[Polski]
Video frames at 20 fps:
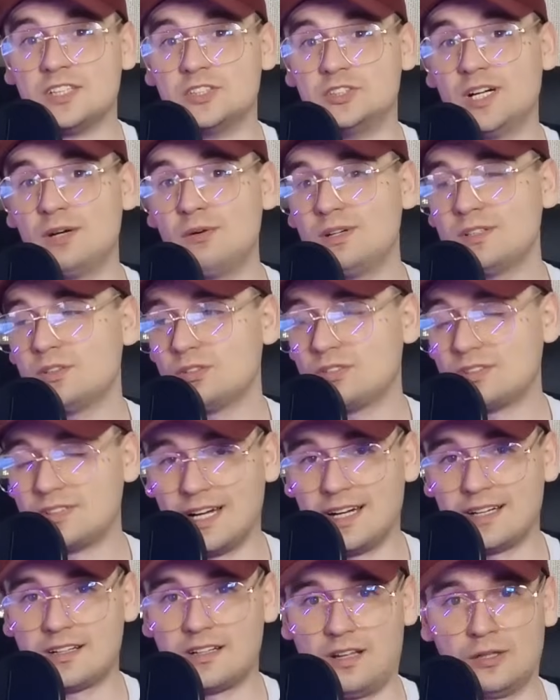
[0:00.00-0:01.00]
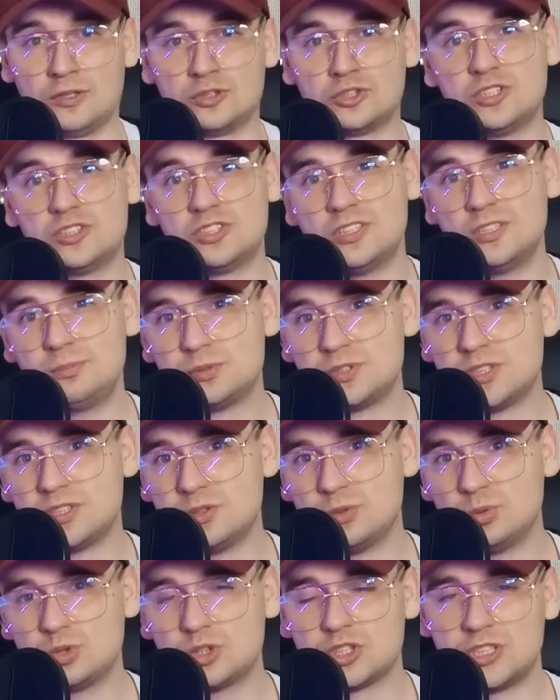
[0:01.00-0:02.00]
Działa to tak, że jeżeli
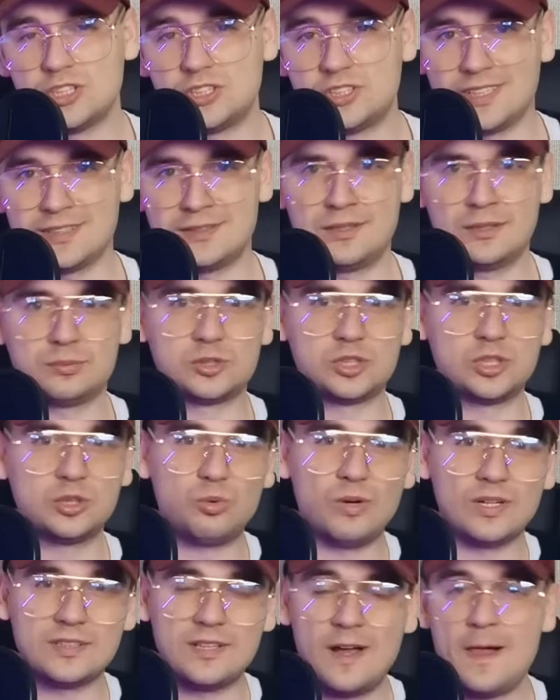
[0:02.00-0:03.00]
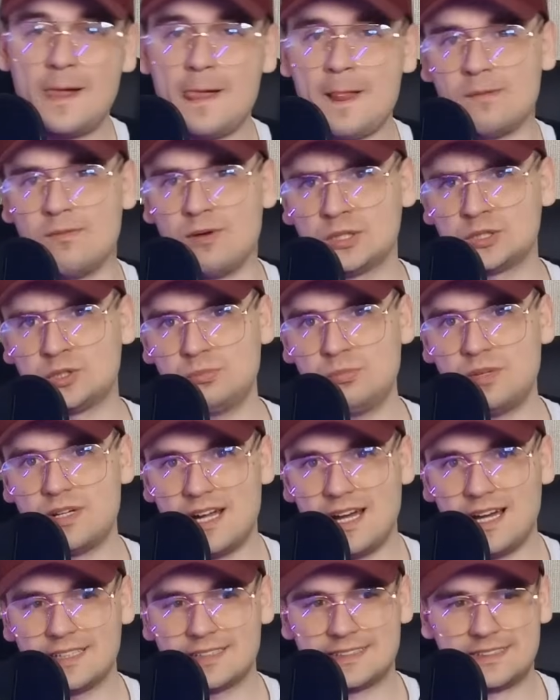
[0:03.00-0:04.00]
przez dłuższy czas na przykład waszą
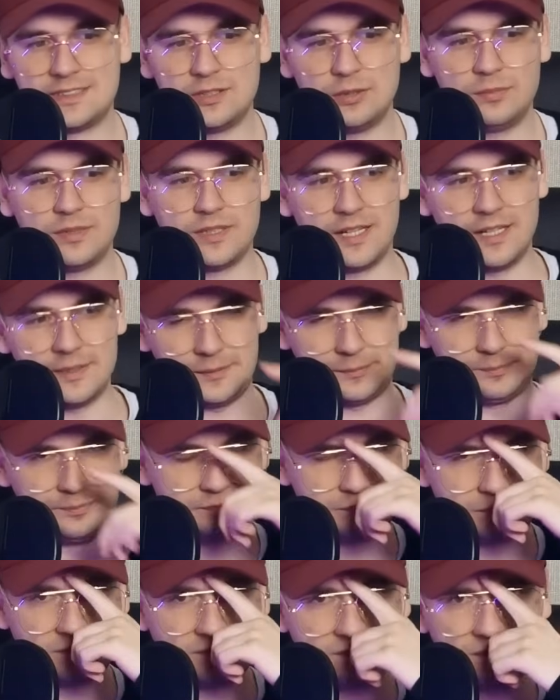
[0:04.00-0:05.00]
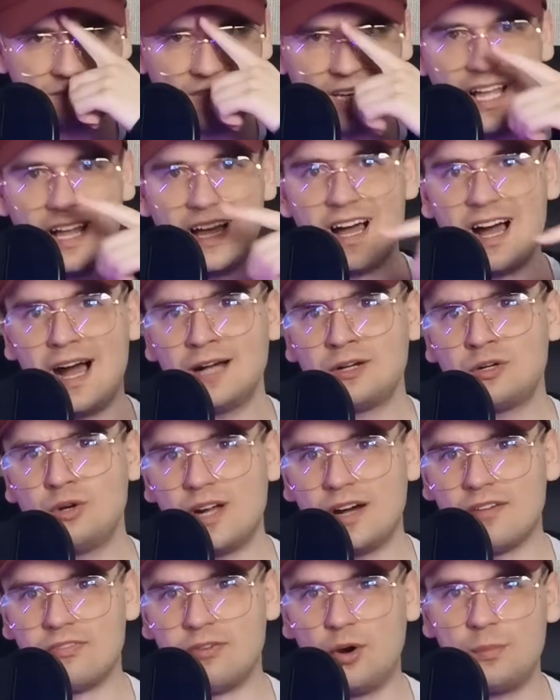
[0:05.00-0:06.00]
reakcją na
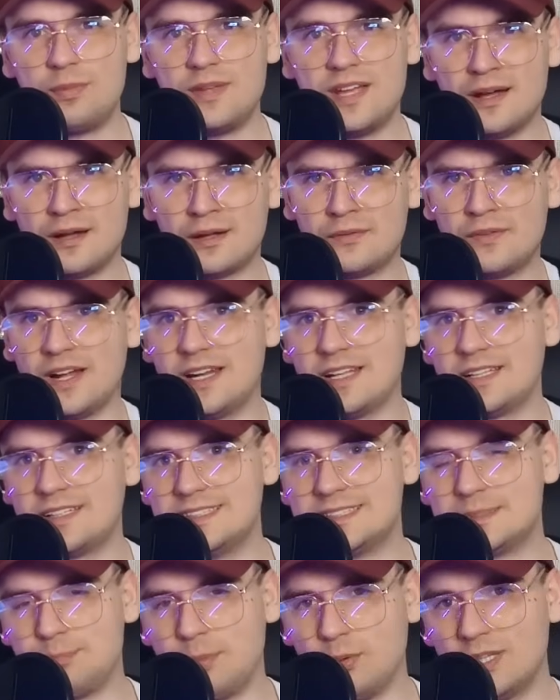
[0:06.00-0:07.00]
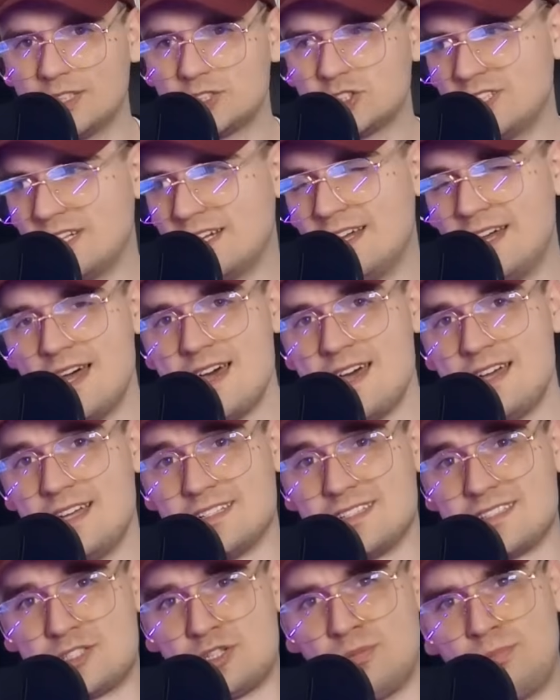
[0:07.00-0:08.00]
agorafobię, na lęki społeczne
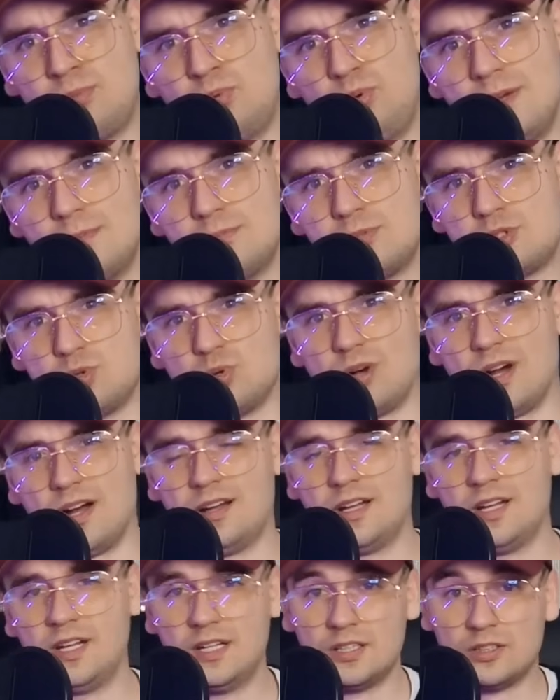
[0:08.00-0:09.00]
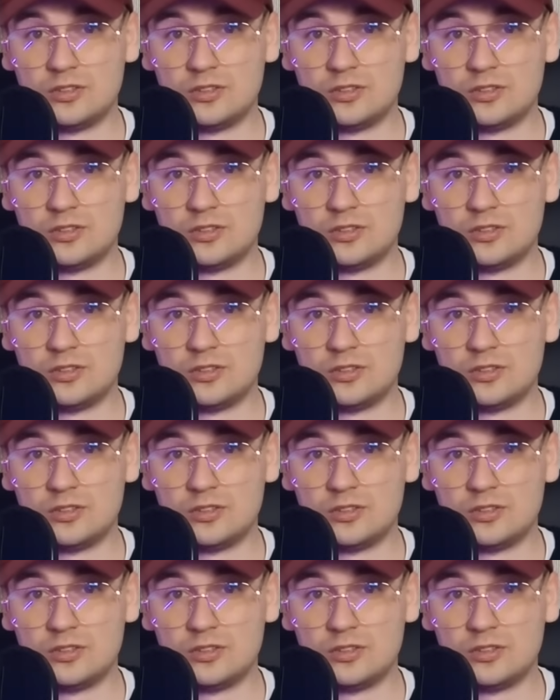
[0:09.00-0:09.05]
są bóle brzucha.